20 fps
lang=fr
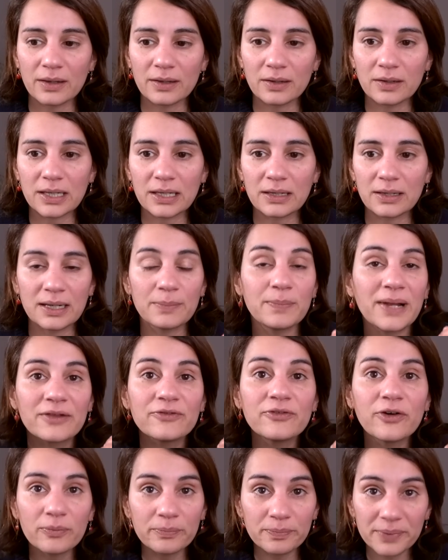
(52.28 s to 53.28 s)
les,
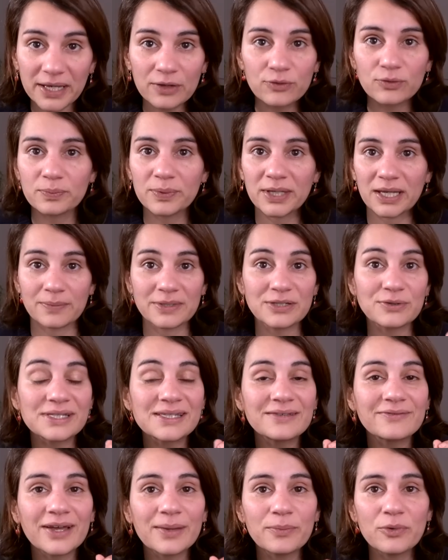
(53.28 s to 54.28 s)
plateformes peer to -peer, parce que
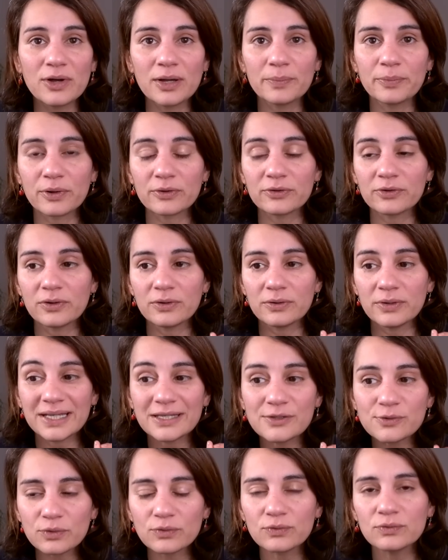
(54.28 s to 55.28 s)
c'est vraiment important, et
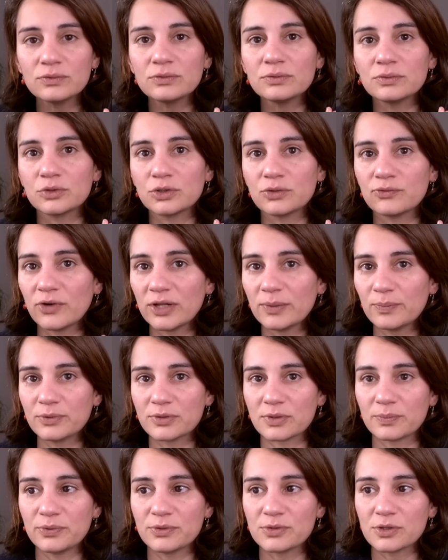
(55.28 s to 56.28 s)
surtout, je vois de
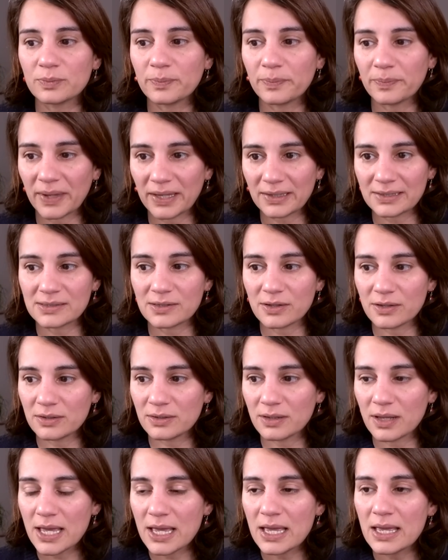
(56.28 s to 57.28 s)
plus en plus de
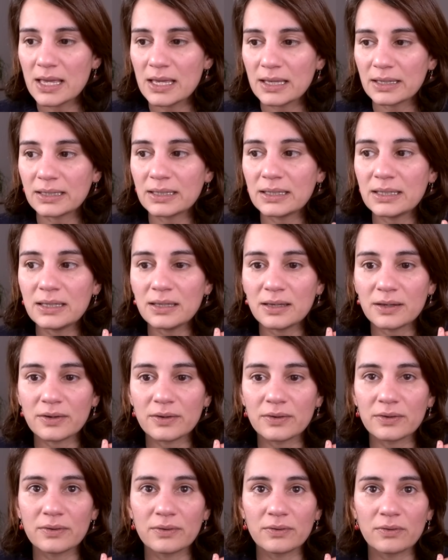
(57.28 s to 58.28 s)
personnes qui,
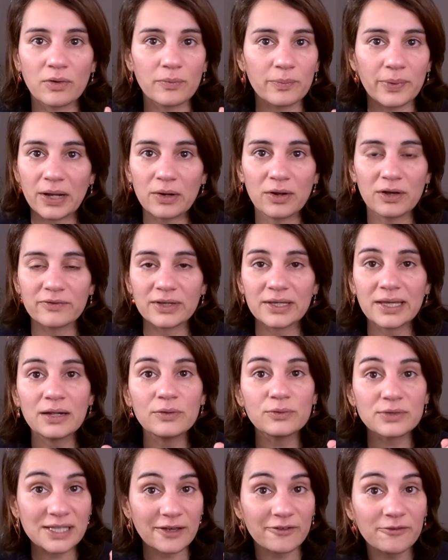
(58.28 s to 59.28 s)
euh, en parlant avec
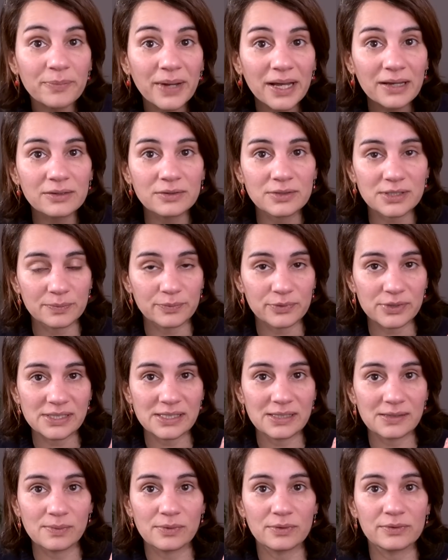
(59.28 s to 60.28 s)
elles, ne savent pas que c'est
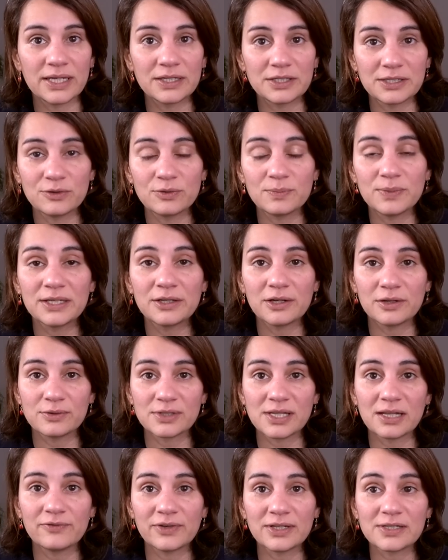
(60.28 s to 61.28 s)
possible d'acheter du Bitcoin de
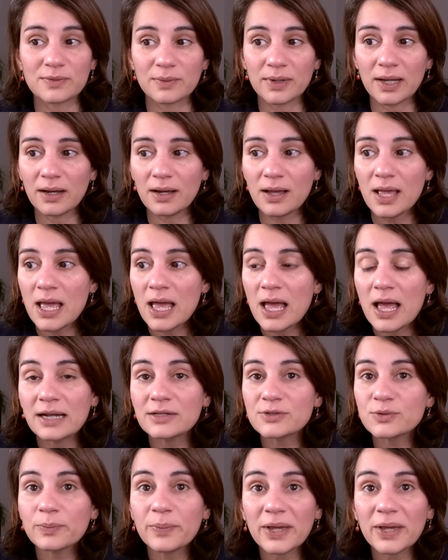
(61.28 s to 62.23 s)
cette façon-là. Elles sont